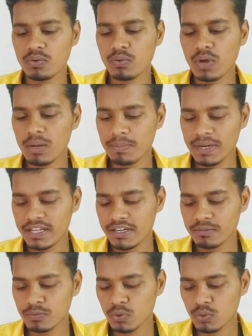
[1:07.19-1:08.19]
गूगल प्ले
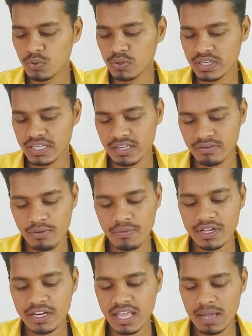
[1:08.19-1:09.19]
रेडम कोड को गिवे
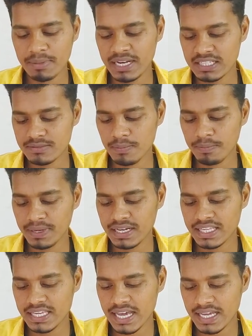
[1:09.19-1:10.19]
विनर क्या मैंने इसमें
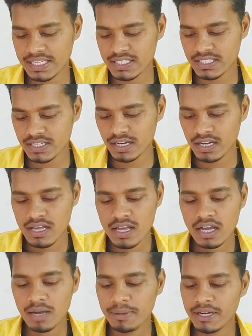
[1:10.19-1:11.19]
पिन किया है किसी का
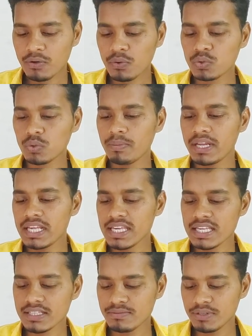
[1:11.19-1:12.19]
कमेंट को तो मैंने
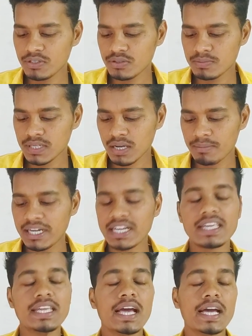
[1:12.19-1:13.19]
इस वीडियोज में
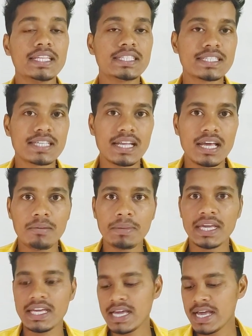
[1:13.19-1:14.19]
कमेंट किया है जिसका नाम
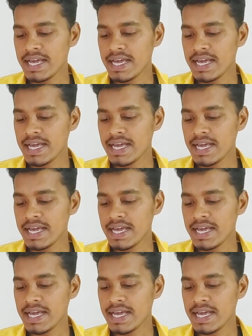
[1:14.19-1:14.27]
है